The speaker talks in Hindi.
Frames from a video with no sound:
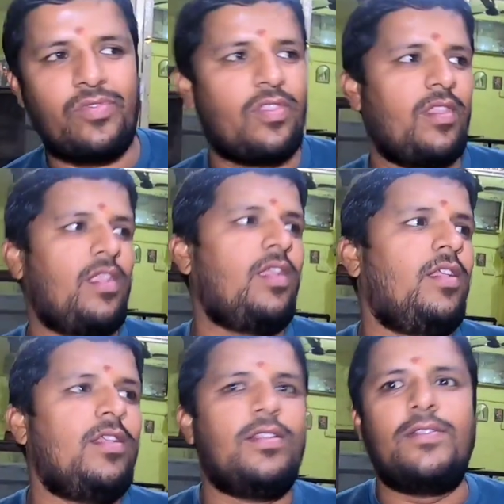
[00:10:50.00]
स्पेशलिटी
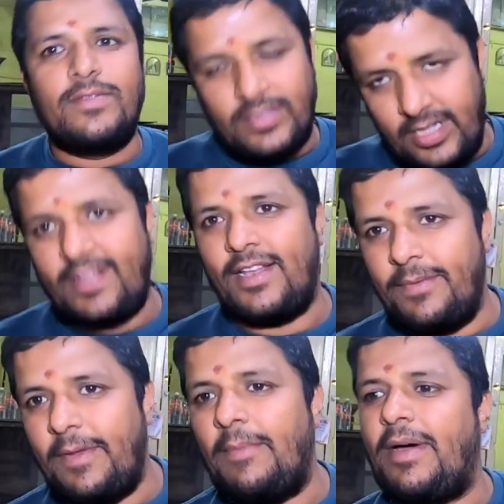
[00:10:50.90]
है जी सर
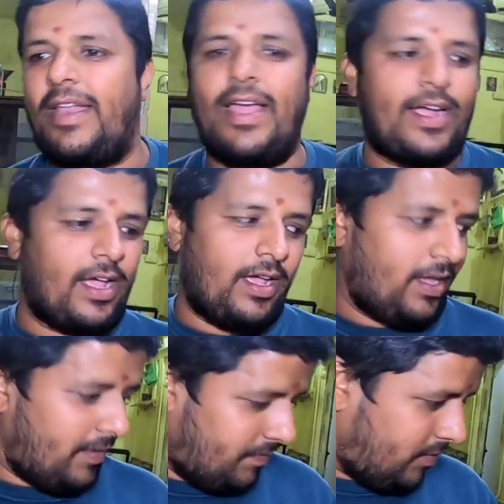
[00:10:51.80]
हमारे यहाँ
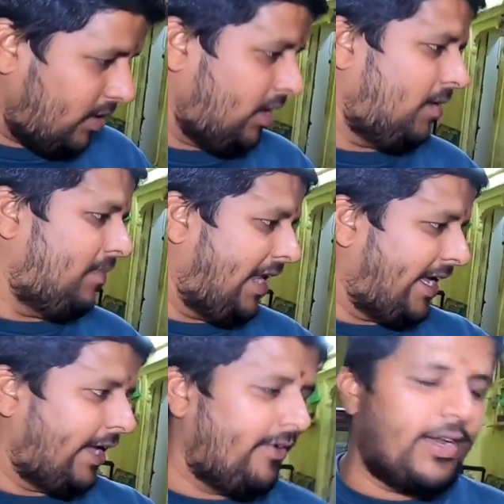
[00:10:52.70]
का मलाई
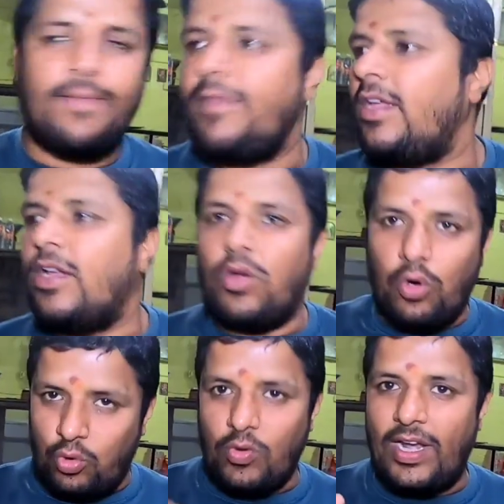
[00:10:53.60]
घेवर
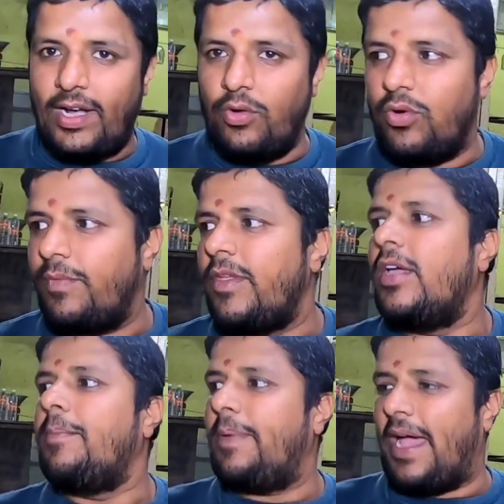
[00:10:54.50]
गोटवा लड्डू
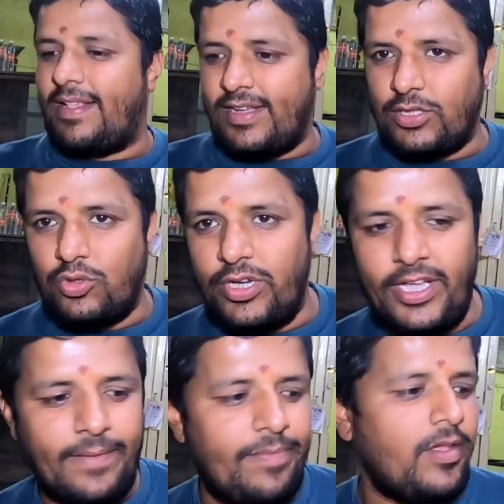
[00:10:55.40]
अच्छा प्याज
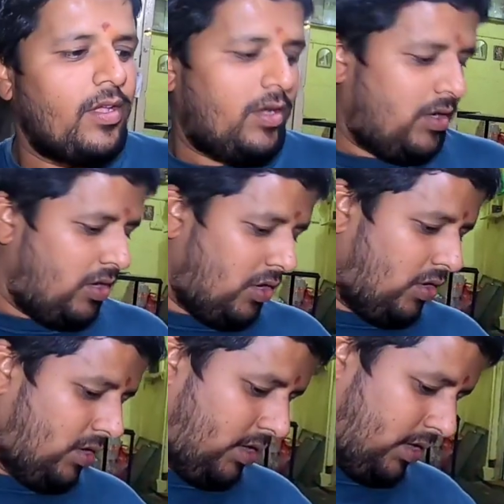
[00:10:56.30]
कचौड़ी
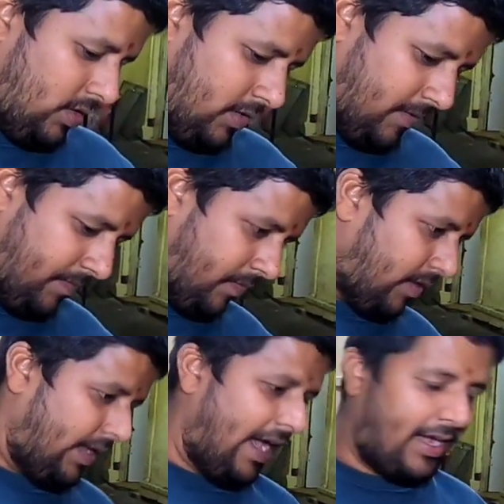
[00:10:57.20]

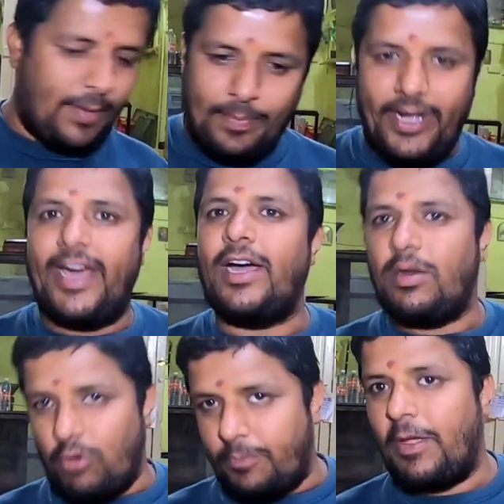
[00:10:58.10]
और यहाँ का पेड़ा
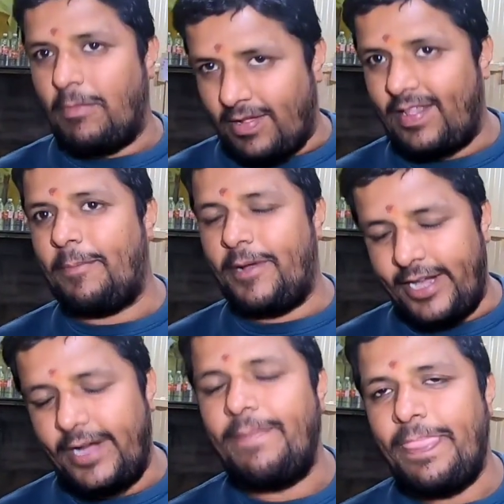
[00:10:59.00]
बहुत फेमस है
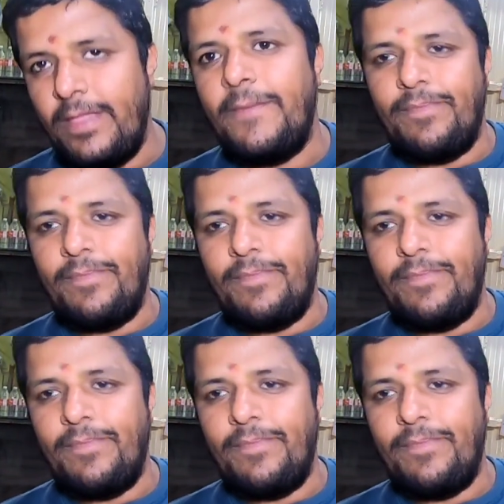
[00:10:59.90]
पेड़ा फेमस है